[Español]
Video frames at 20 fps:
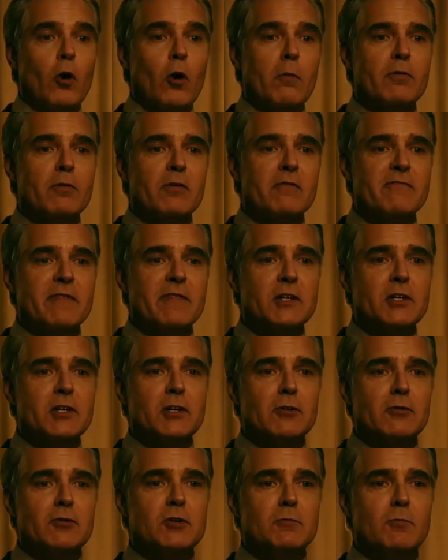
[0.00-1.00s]
cuatro
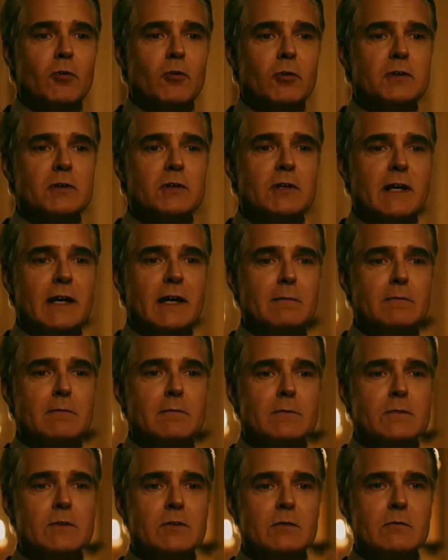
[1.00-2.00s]
equipos deportivos
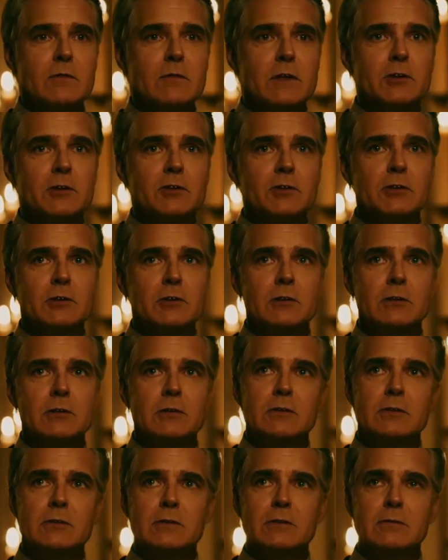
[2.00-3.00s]
profesionales y
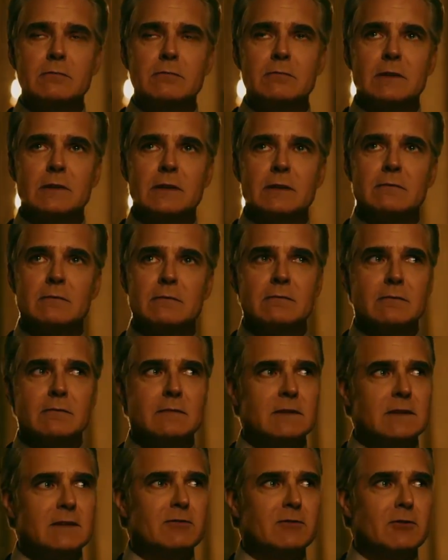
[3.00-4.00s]
alcanzó, bueno,
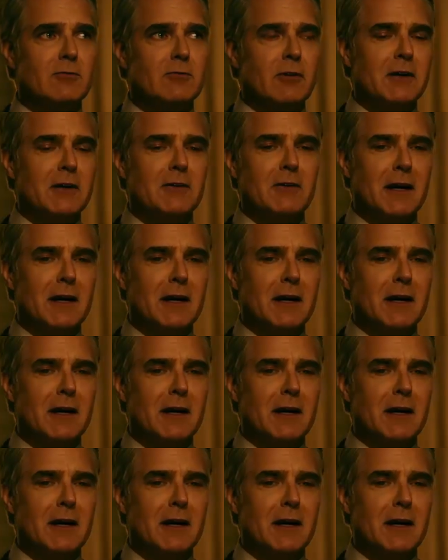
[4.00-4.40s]
nuevas